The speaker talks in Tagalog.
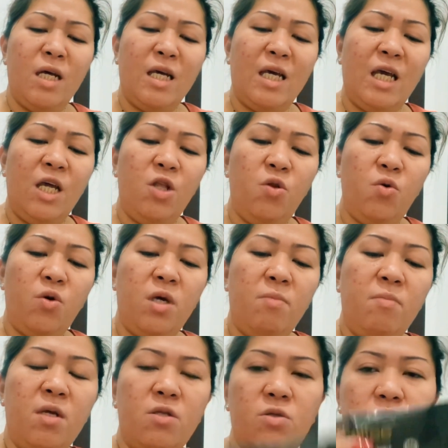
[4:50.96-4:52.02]
Kino
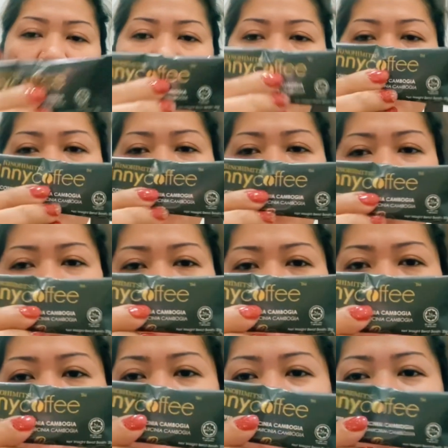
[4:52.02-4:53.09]
Himitsu. Ano ba yan?